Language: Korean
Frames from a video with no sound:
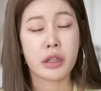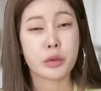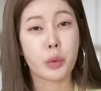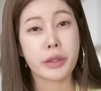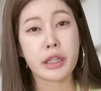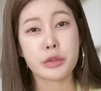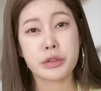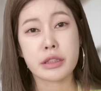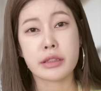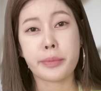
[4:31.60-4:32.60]

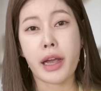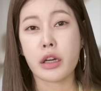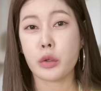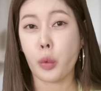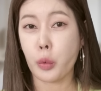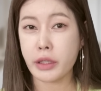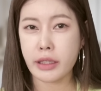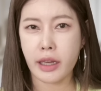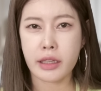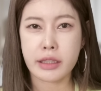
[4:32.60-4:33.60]
독일군은 8월
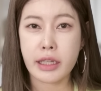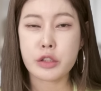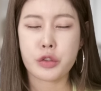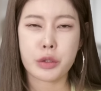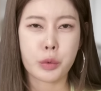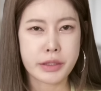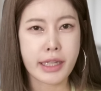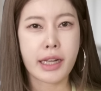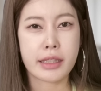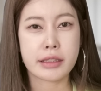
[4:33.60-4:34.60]
5일에 리에주에
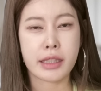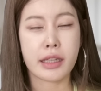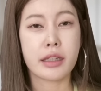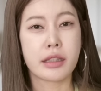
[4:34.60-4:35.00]
도착하는데요.